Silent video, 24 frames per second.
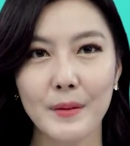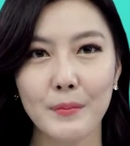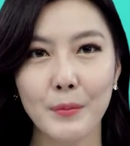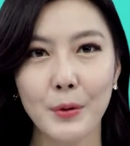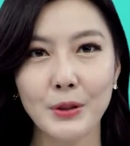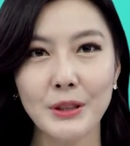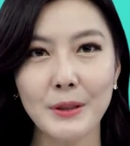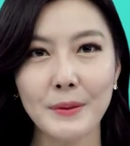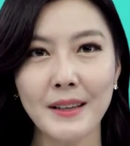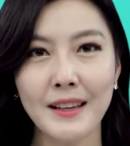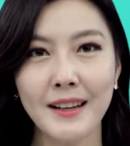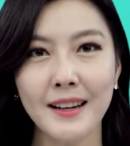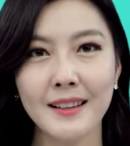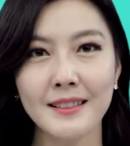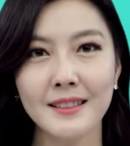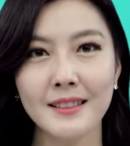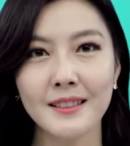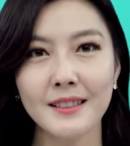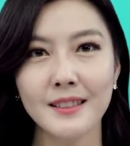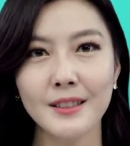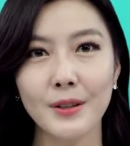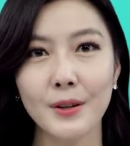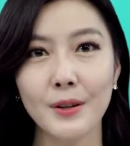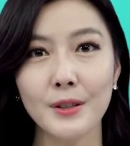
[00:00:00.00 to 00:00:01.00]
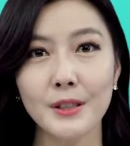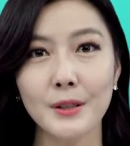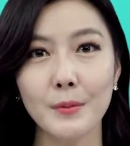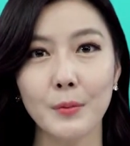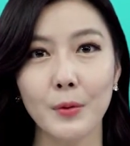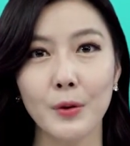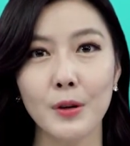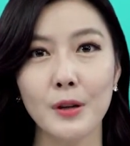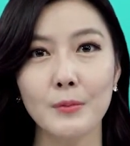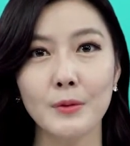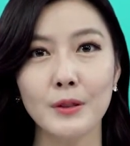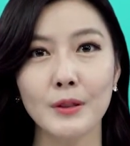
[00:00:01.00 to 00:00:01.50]
모집기간은 7월
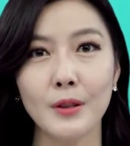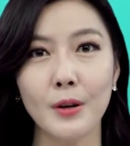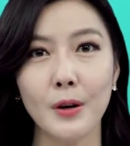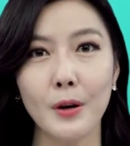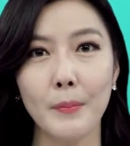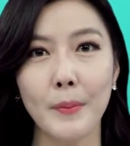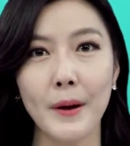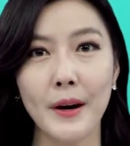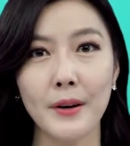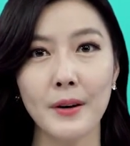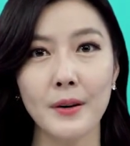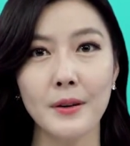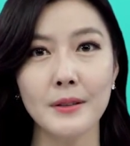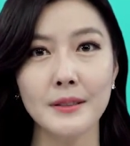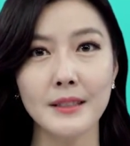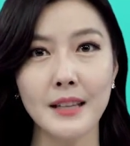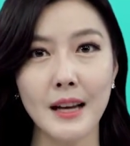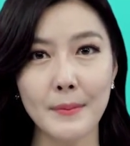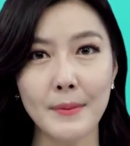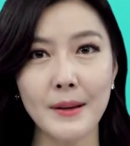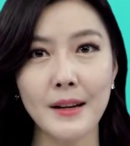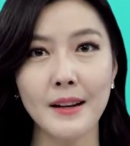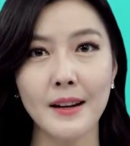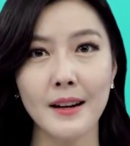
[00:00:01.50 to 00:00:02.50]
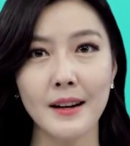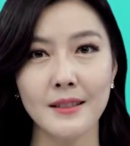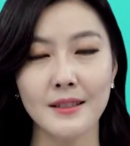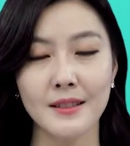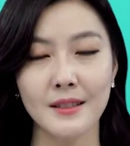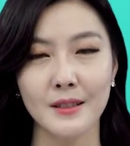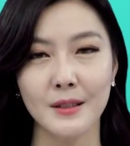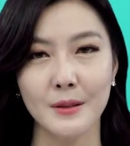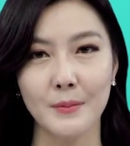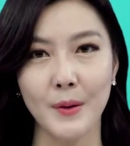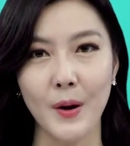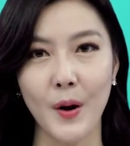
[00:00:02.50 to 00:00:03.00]
15일부터 8월
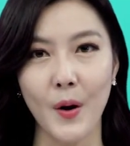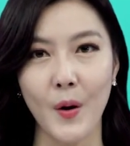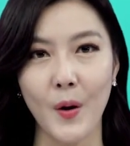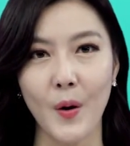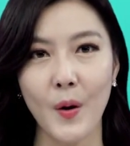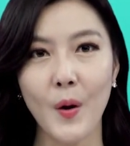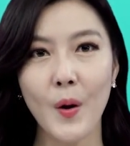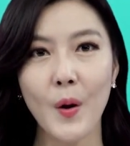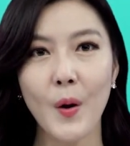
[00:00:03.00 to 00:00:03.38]
3일까지이며